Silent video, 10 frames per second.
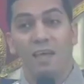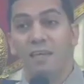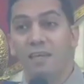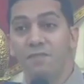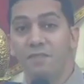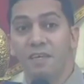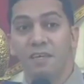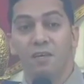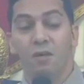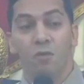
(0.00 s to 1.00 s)
لنفسك
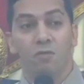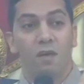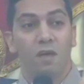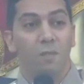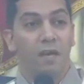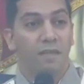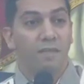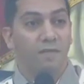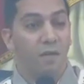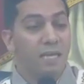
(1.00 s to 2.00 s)
وطالما
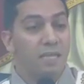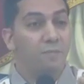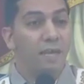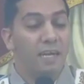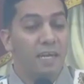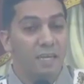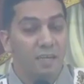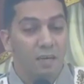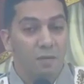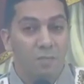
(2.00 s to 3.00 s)
أنت واخد بالك